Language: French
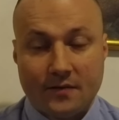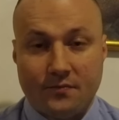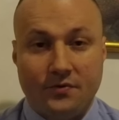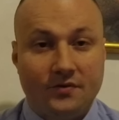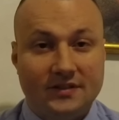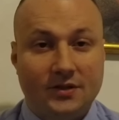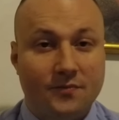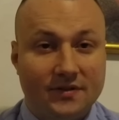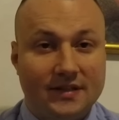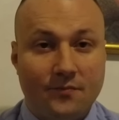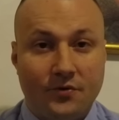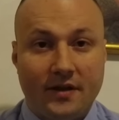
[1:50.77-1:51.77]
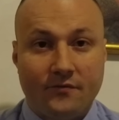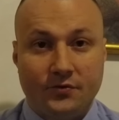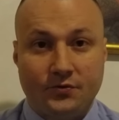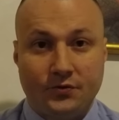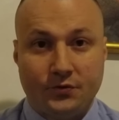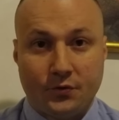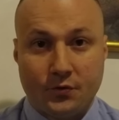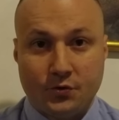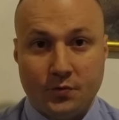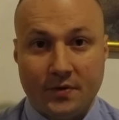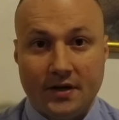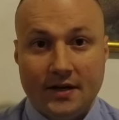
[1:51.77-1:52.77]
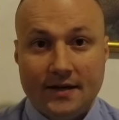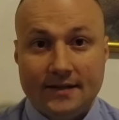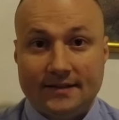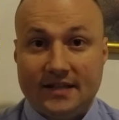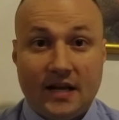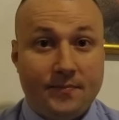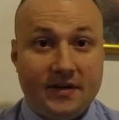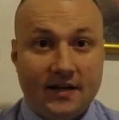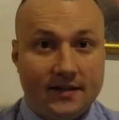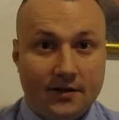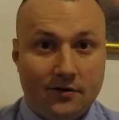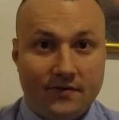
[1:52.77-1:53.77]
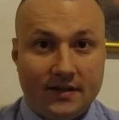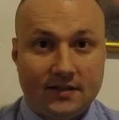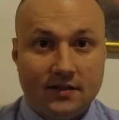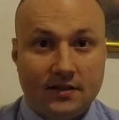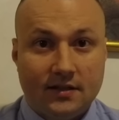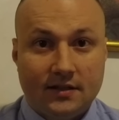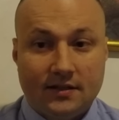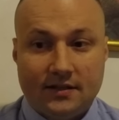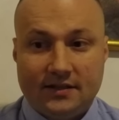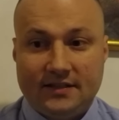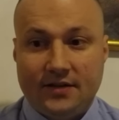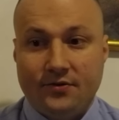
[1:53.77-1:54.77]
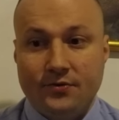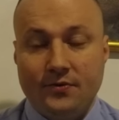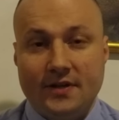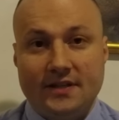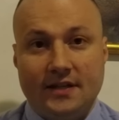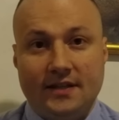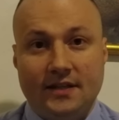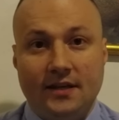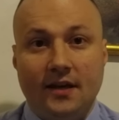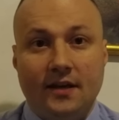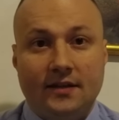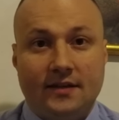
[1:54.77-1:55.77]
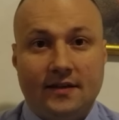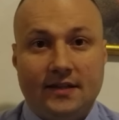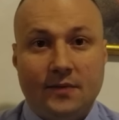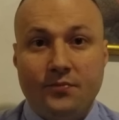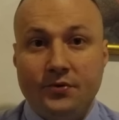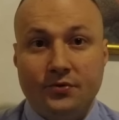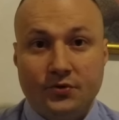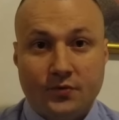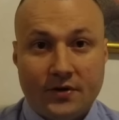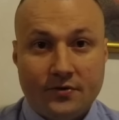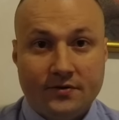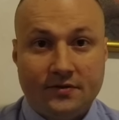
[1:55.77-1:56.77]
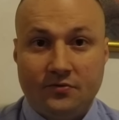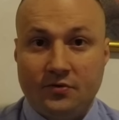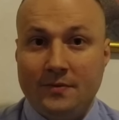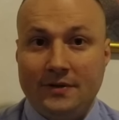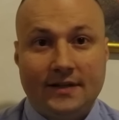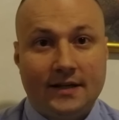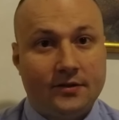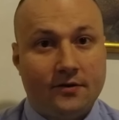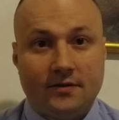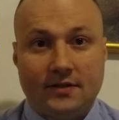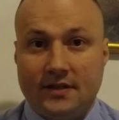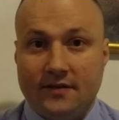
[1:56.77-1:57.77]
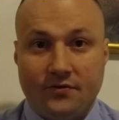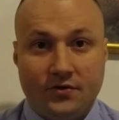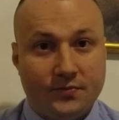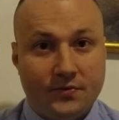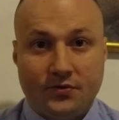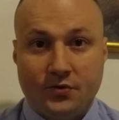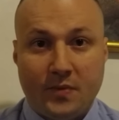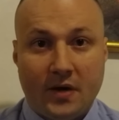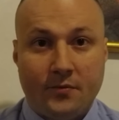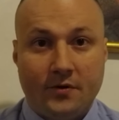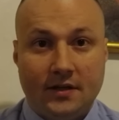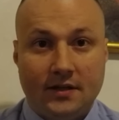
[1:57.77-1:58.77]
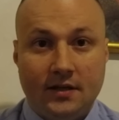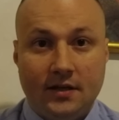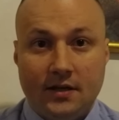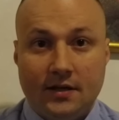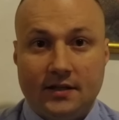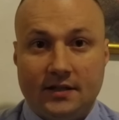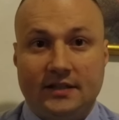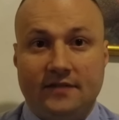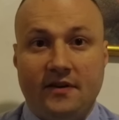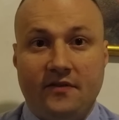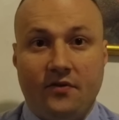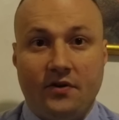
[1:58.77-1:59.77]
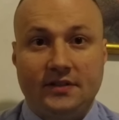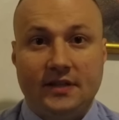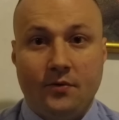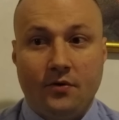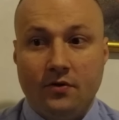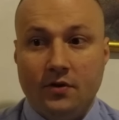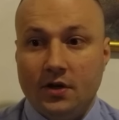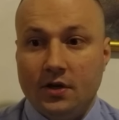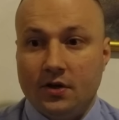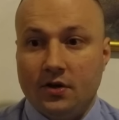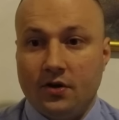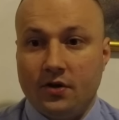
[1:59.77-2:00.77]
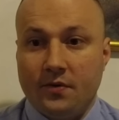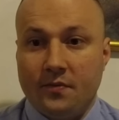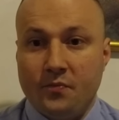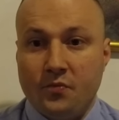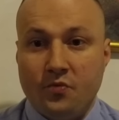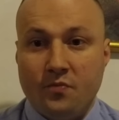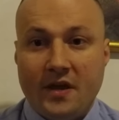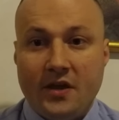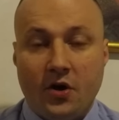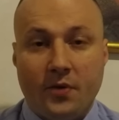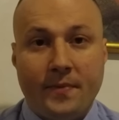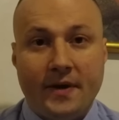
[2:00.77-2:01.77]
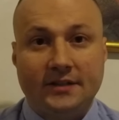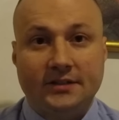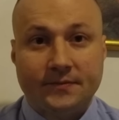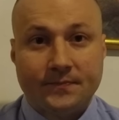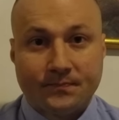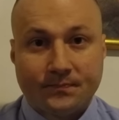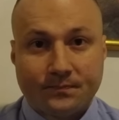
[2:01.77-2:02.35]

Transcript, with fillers: pendant que j'ai commencé mon aventure sur YouTube. C'est la pire année en fait. J'ai connu des années qui étaient plutôt joyeuses. 2014 c'était franchement une super bonne année. J'avais forcément une meilleure pêche